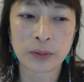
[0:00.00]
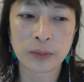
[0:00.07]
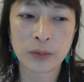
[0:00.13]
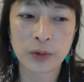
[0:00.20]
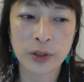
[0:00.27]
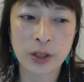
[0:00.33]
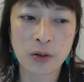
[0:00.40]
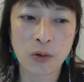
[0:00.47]

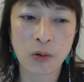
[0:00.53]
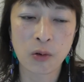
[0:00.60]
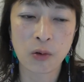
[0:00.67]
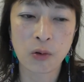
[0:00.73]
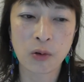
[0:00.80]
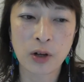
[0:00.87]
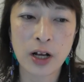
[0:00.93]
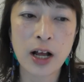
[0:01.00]
もう一
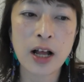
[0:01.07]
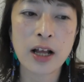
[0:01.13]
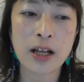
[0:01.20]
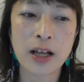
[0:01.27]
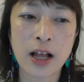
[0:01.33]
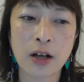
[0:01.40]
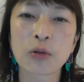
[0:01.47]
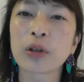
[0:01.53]
個が
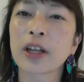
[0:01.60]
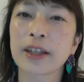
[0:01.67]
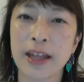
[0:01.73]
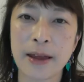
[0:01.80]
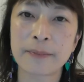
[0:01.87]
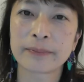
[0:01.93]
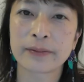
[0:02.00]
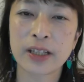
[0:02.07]
函
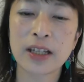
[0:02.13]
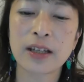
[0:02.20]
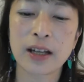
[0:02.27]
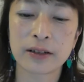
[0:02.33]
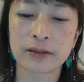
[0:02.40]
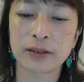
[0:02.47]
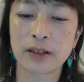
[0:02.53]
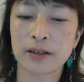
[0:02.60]
館に
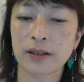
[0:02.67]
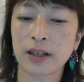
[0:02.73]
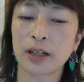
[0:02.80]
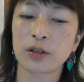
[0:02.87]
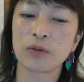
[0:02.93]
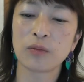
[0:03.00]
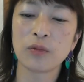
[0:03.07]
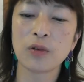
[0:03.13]
なるんですけ
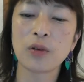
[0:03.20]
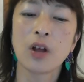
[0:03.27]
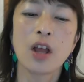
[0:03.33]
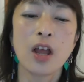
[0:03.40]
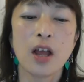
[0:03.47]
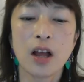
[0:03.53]
れども